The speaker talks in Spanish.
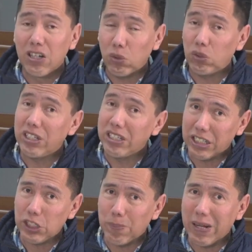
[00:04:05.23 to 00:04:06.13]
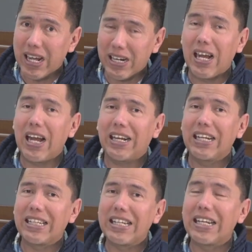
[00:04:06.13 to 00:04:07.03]
tú tienes que esperar que
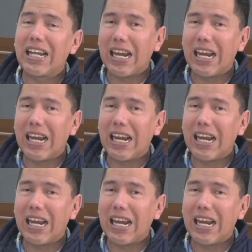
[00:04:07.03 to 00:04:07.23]
te llegue